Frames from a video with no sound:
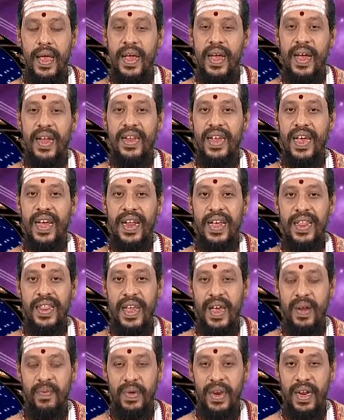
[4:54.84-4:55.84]
கன்னியா ராசி
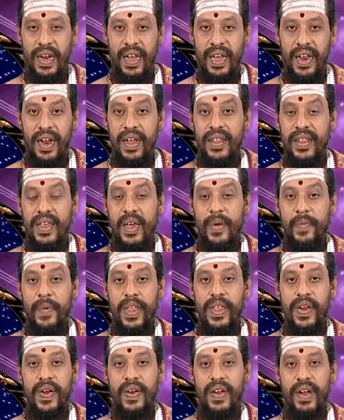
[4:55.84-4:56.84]
அன்பர்களே ராசிக்கு
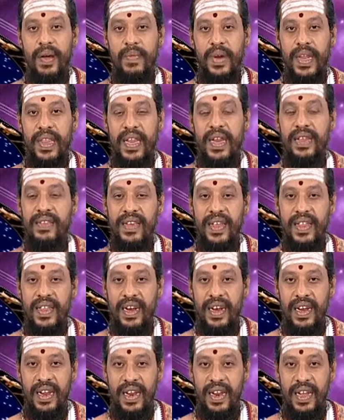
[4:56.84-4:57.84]
பதினொன்றாம் இடத்துல
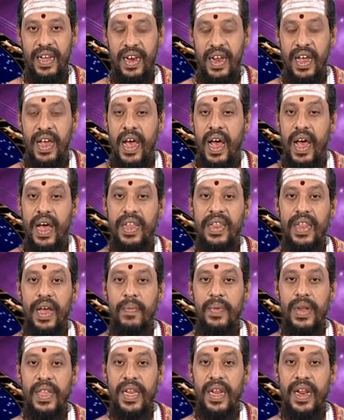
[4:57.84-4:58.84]
சந்திரன் இருக்கார் ஐந்தாம்
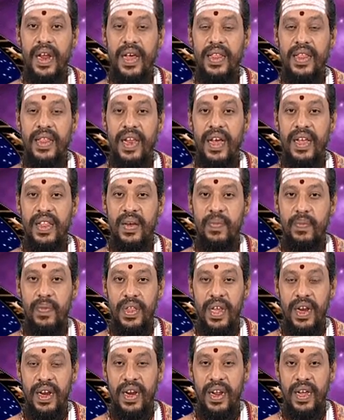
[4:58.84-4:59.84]
இடத்துல ராசிநாதன்
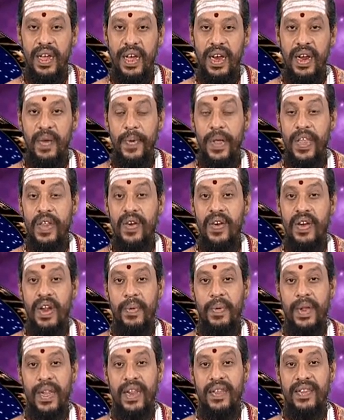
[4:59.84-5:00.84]
புதன் இருக்காரு பதினொன்றாம்
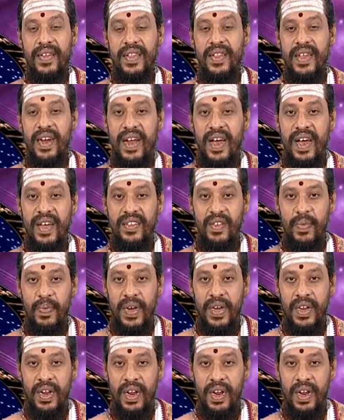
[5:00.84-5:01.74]
இடத்துல சந்திரன் ஆட்சி பெற்று